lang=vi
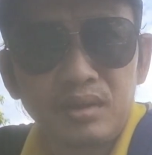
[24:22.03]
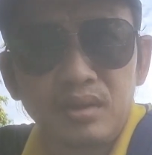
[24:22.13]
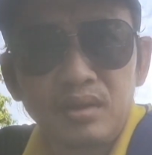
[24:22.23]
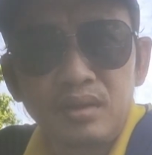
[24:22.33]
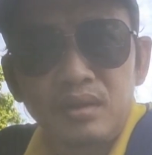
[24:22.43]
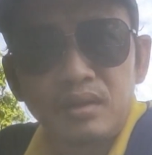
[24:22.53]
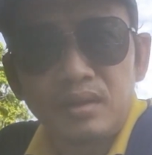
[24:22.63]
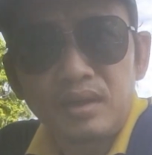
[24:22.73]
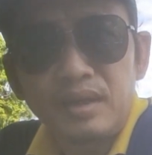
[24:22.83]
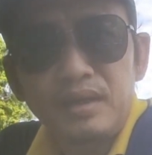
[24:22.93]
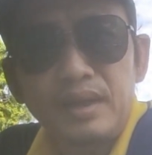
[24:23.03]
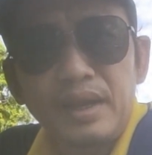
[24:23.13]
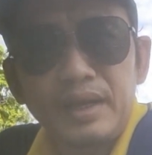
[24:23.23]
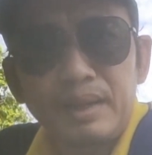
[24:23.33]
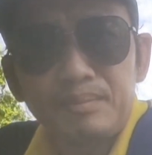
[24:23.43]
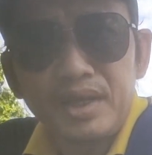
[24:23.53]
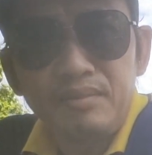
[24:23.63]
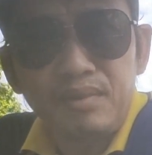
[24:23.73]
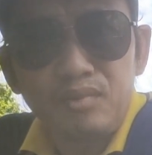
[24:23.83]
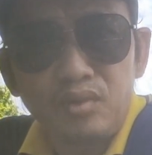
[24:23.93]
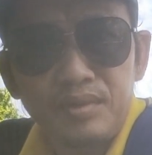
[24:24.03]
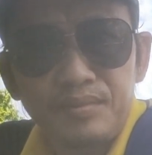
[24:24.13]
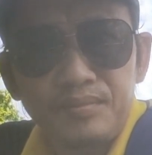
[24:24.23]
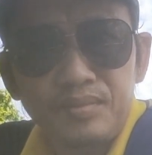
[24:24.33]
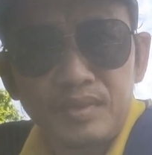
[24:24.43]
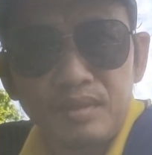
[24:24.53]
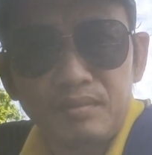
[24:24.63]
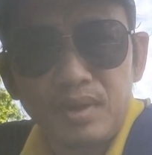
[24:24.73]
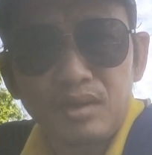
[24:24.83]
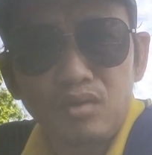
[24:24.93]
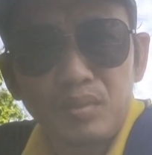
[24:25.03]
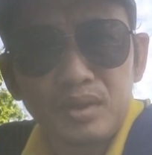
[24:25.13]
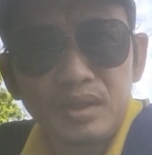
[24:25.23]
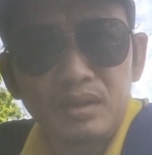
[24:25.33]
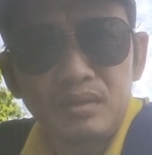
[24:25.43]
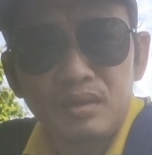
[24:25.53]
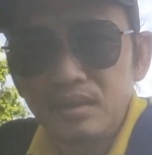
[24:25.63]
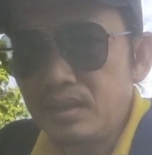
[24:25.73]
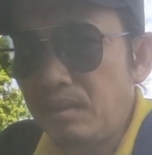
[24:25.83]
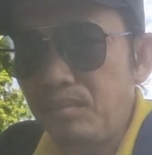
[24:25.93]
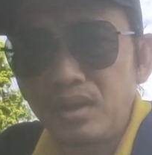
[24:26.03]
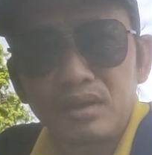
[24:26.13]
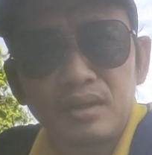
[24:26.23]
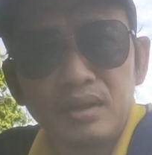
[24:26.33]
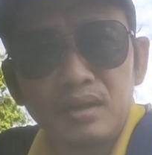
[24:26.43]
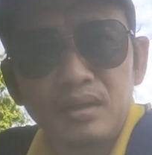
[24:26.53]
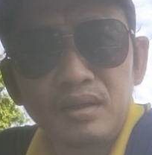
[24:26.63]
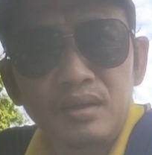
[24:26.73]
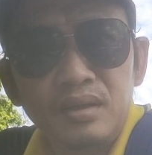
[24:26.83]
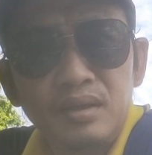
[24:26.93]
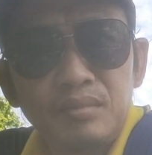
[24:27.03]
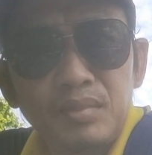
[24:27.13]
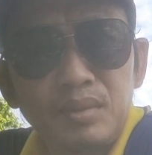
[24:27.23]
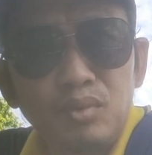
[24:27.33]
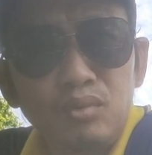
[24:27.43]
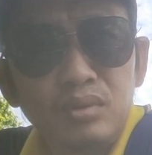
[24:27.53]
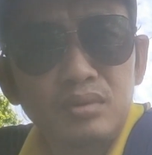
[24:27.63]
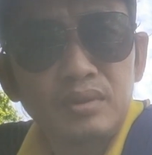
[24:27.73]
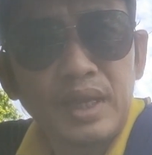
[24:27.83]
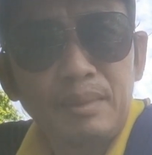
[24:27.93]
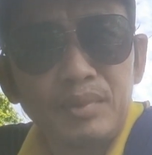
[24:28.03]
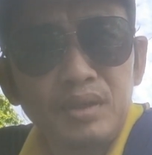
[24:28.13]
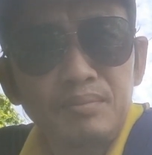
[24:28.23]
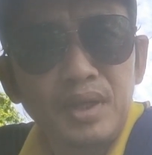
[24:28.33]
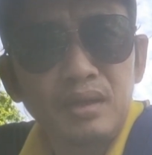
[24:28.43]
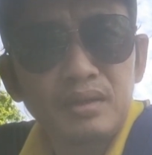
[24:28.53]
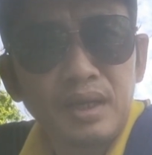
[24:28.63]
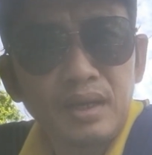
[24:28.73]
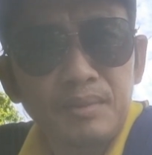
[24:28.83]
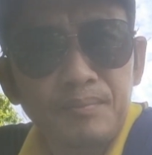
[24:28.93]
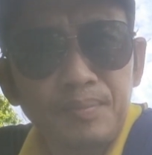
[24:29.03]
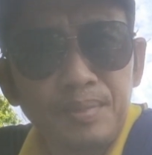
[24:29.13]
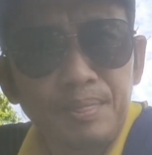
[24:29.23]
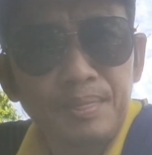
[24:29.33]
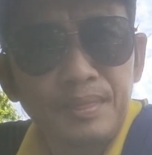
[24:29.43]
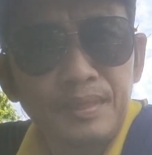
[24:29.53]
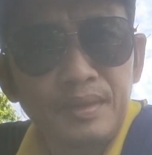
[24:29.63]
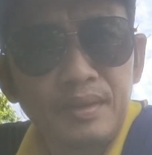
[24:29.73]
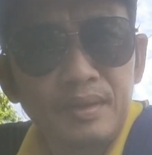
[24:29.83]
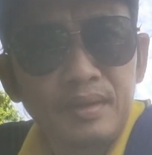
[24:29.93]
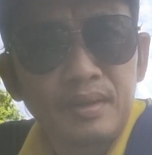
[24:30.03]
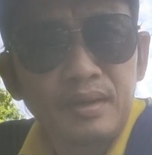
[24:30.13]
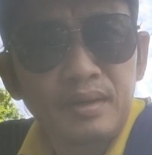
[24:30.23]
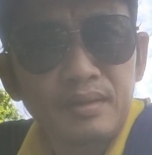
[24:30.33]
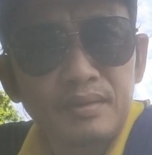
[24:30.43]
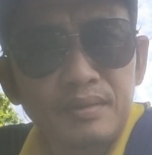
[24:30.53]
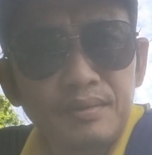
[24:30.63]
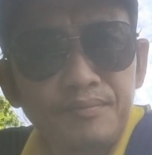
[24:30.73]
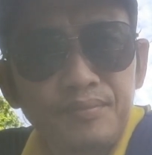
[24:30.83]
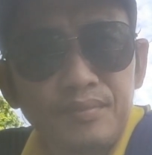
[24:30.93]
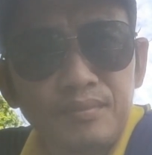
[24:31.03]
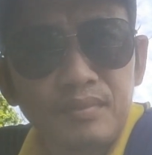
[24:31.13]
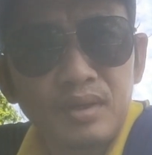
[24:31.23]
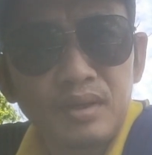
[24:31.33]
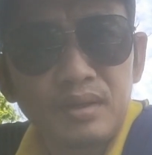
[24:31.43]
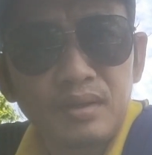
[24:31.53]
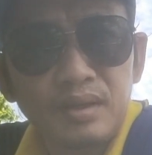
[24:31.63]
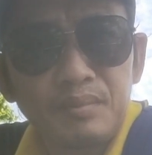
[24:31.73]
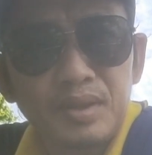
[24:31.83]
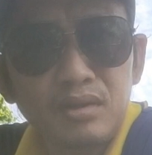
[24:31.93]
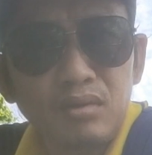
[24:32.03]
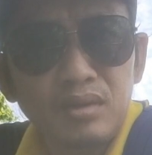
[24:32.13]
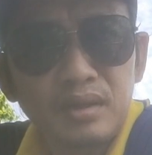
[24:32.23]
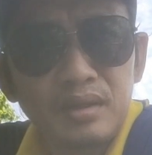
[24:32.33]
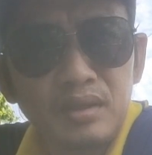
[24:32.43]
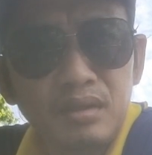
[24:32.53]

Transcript: đó là đang làm trái pháp luật mặc dù mình nghĩ cái tâm mình là thiện mình muốn làm để giúp đỡ người ta ha mà là mình cho là thiện